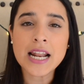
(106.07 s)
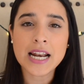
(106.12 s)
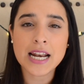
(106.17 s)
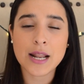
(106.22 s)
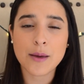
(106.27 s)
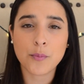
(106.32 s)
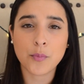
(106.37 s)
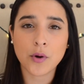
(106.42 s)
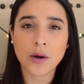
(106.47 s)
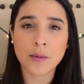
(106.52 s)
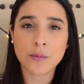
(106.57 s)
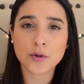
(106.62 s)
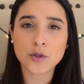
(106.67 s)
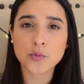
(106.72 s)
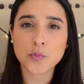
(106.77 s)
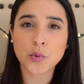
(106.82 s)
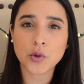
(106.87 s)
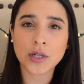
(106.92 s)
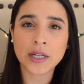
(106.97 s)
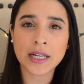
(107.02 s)
le
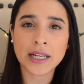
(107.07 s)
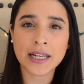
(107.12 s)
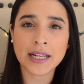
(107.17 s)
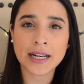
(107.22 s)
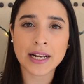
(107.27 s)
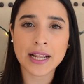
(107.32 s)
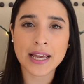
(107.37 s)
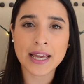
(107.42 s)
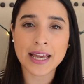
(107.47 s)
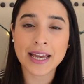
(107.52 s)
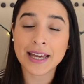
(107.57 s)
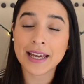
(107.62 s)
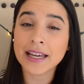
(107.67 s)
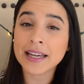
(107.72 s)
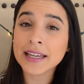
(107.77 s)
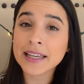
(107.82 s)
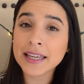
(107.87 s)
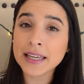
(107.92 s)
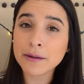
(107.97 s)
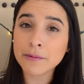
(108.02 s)
podemos poner eh,
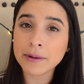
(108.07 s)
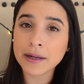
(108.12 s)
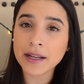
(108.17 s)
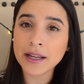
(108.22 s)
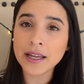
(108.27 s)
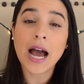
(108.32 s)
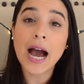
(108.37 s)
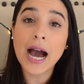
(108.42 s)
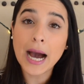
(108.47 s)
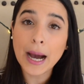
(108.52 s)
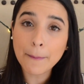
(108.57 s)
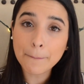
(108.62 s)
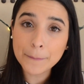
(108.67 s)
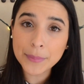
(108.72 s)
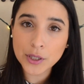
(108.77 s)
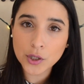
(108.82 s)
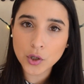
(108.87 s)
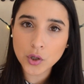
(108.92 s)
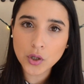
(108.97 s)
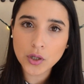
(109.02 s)
jengibre,
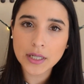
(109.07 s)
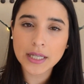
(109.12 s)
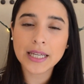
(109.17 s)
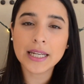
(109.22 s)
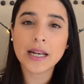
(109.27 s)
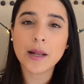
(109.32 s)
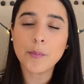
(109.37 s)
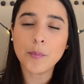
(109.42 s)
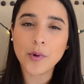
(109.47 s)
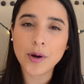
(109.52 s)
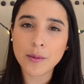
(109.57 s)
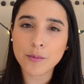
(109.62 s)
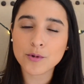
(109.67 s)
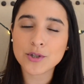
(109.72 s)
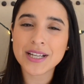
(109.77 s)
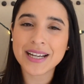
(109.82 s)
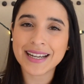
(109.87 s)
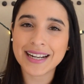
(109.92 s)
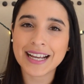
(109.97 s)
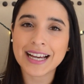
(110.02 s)
apio y le
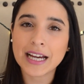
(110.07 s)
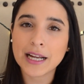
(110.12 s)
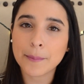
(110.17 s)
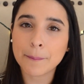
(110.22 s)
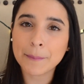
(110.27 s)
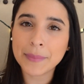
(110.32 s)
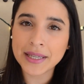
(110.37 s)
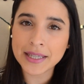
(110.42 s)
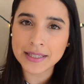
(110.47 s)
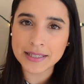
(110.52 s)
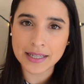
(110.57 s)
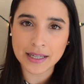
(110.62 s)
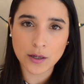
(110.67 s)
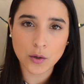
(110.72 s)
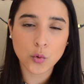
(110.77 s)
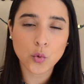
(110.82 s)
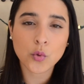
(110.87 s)
podemos agregar piña.